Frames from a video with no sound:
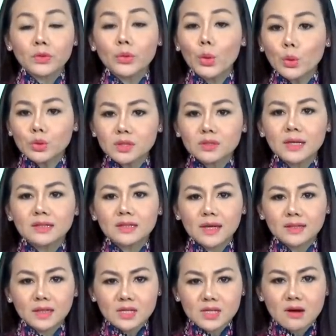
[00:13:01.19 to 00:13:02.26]
Tổ chức Y tế
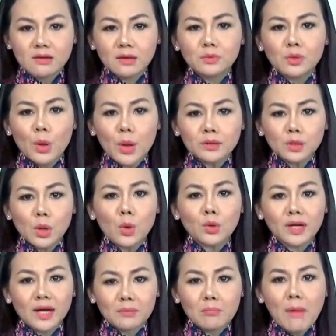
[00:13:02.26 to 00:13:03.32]
Thế giới WHO
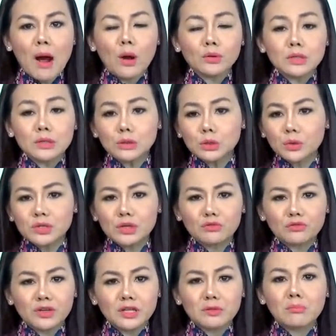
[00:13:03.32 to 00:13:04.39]
cảnh báo chỉ số
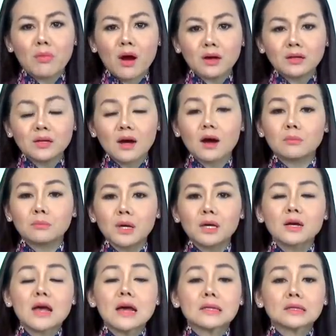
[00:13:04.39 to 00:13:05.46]
UV mờ ở
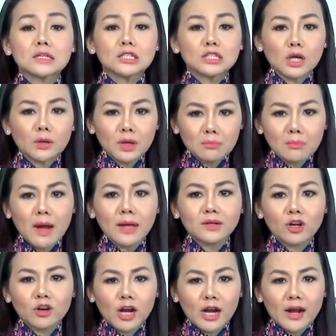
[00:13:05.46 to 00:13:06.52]
mức từ 6 đến 7
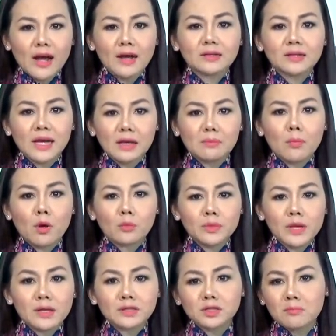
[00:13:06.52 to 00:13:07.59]
có khả năng gây bỏng
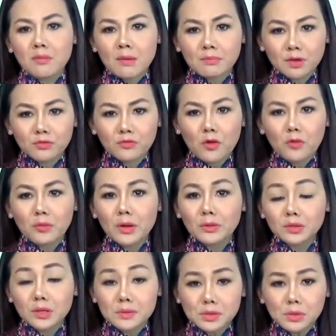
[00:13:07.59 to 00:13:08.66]
da sau 30 phút nếu
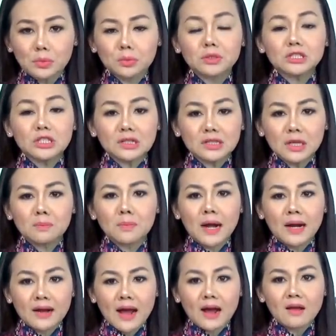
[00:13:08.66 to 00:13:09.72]
tiếp xúc trực tiếp
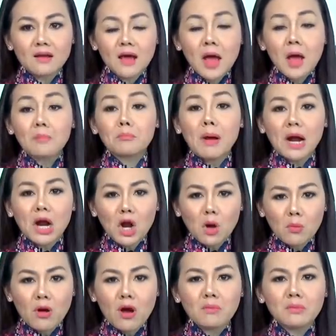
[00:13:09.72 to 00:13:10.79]
ánh nắng mà
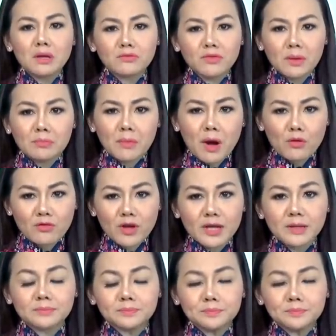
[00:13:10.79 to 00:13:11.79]
không có biện pháp bảo vệ.